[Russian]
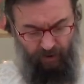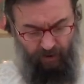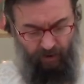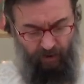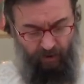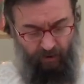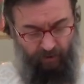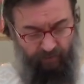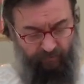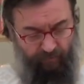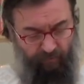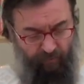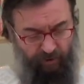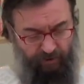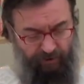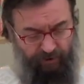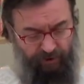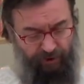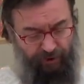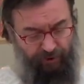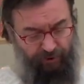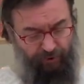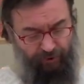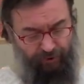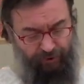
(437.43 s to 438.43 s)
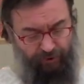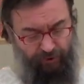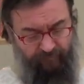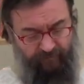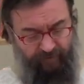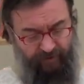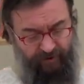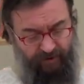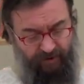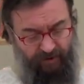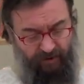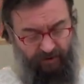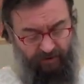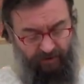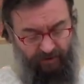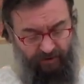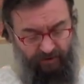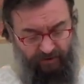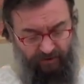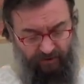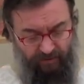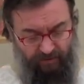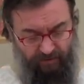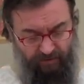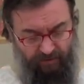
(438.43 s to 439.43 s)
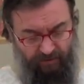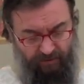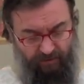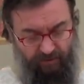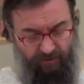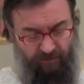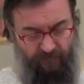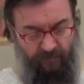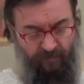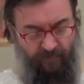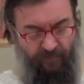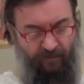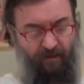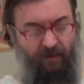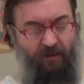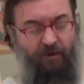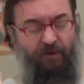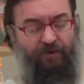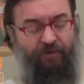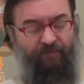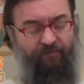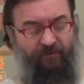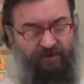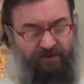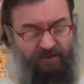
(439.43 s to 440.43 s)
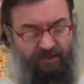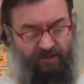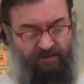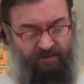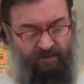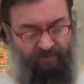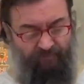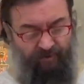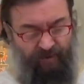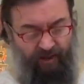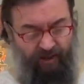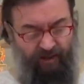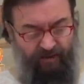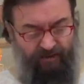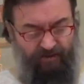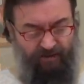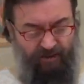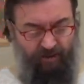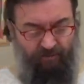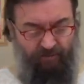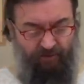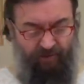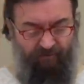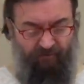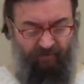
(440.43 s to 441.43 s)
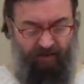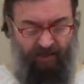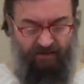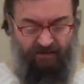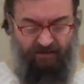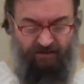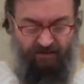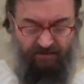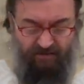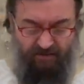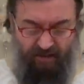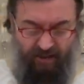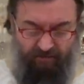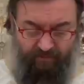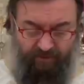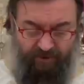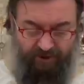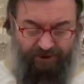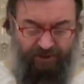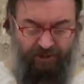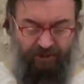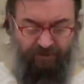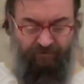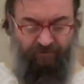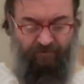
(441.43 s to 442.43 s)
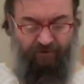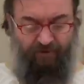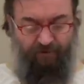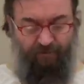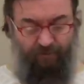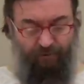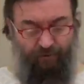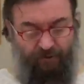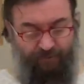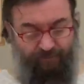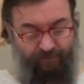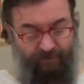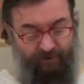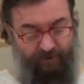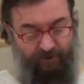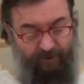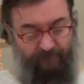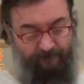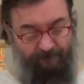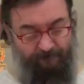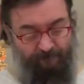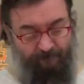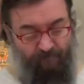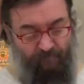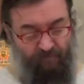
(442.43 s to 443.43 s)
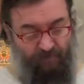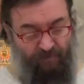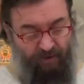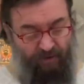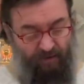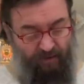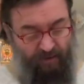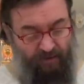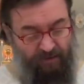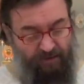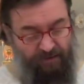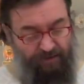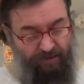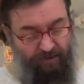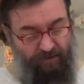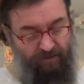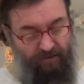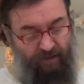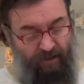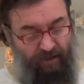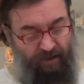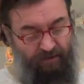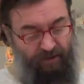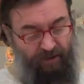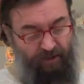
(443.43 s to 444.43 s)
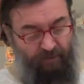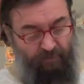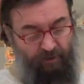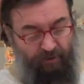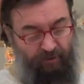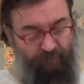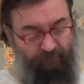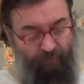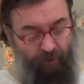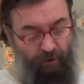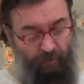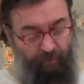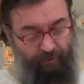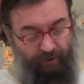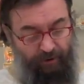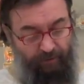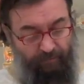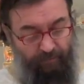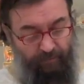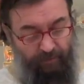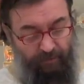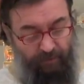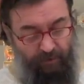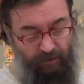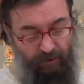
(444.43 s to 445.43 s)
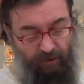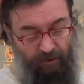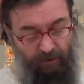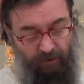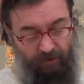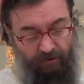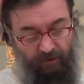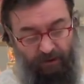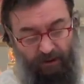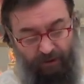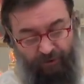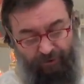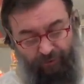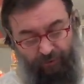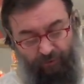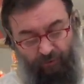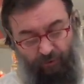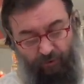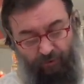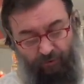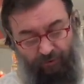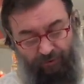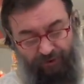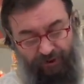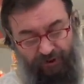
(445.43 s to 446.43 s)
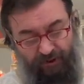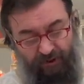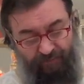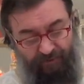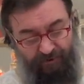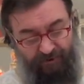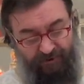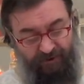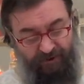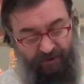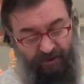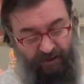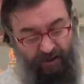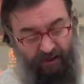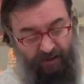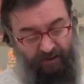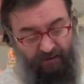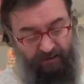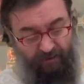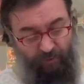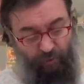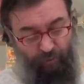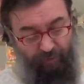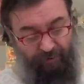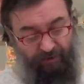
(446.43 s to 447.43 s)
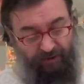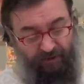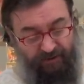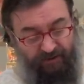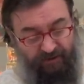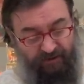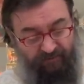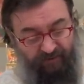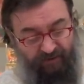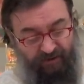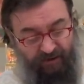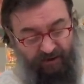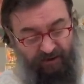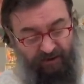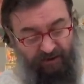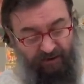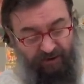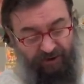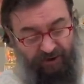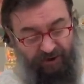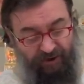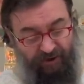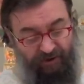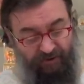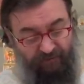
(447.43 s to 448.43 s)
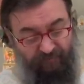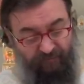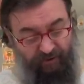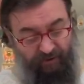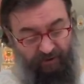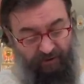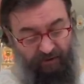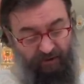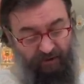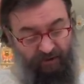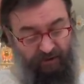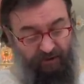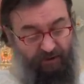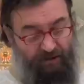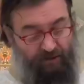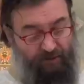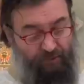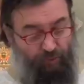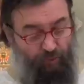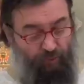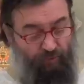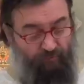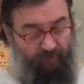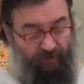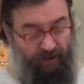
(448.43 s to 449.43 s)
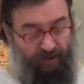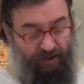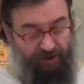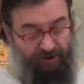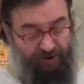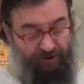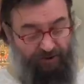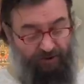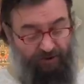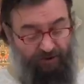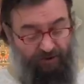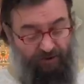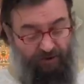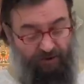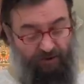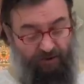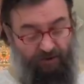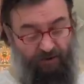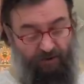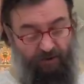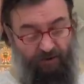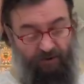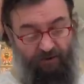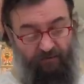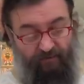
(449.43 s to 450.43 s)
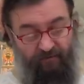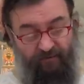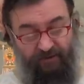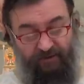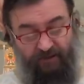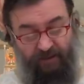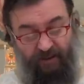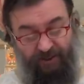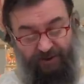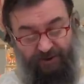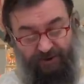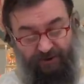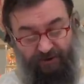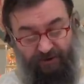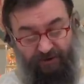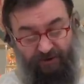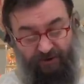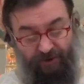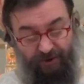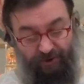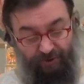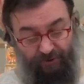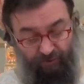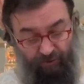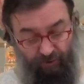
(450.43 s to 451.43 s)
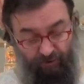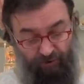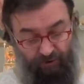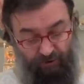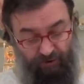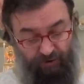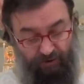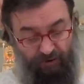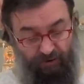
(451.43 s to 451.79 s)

«Вот еще что вы делаете – вы заставляете обливать слезами жертвенник Господа с рыданием и воплем, так что он уже не презирает на умилостивительные жертвы из рук ваших. Вы скажете, за что?